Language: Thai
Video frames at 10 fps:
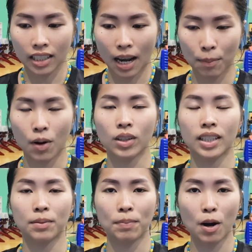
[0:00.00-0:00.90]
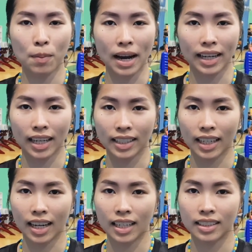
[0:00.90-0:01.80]
ถ้ามองถึงเป้าหมายการ
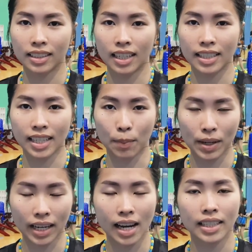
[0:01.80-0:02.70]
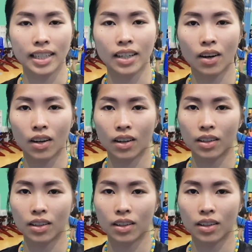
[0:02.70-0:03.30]
แข่งขันใน 3 รายการนี้ก็